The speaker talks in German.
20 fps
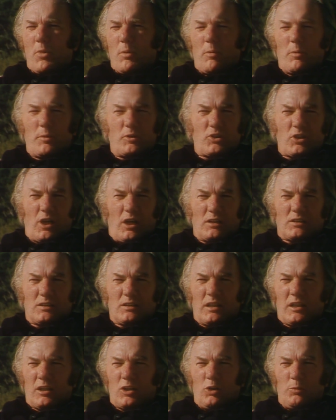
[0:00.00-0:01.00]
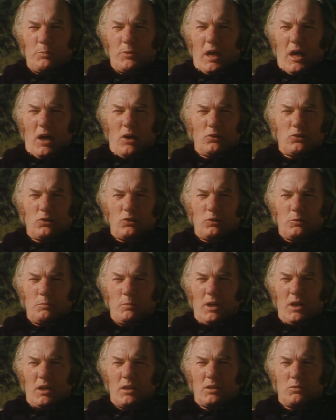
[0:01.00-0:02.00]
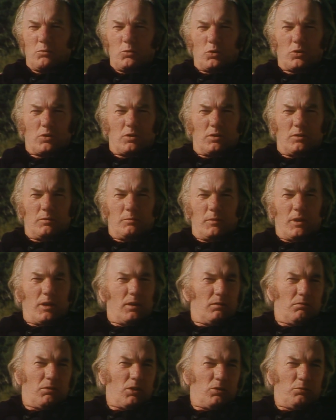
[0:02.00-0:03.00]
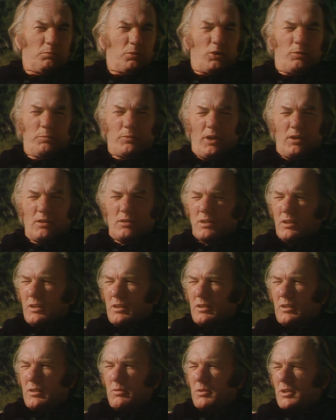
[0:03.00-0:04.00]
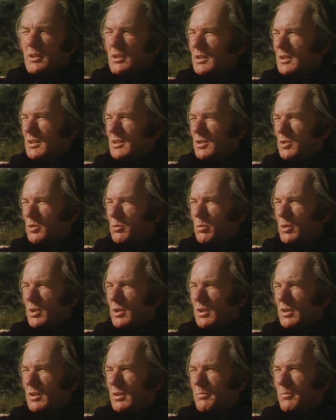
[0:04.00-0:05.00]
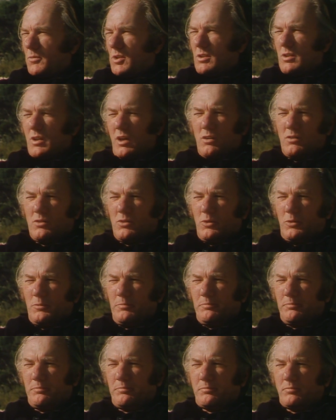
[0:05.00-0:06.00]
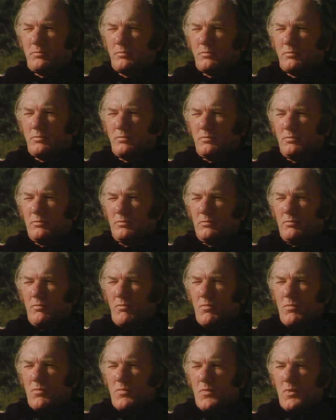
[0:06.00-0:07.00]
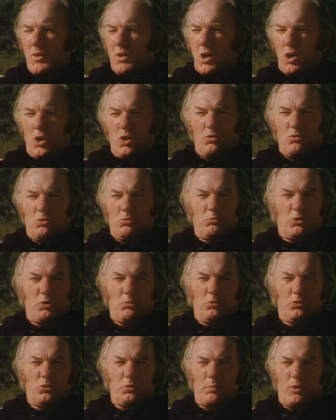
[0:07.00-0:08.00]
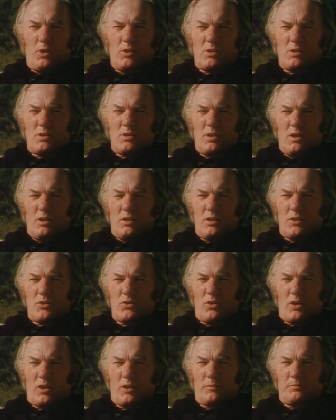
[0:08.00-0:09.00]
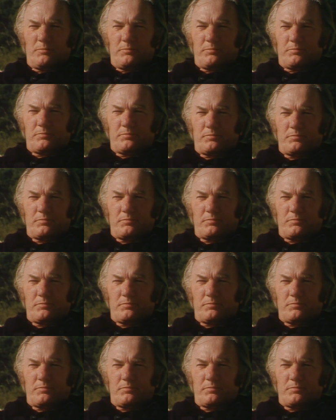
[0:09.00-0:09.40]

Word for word: Und wenn man über die Straßen geht, kommt ein Auto und man hat eine Wut. Nicht? Warum kommt ausgerechnet, wenn ich jetzt drüber gehe, das Auto? Auch um die Wut brauchen Sie sich auch nicht sagen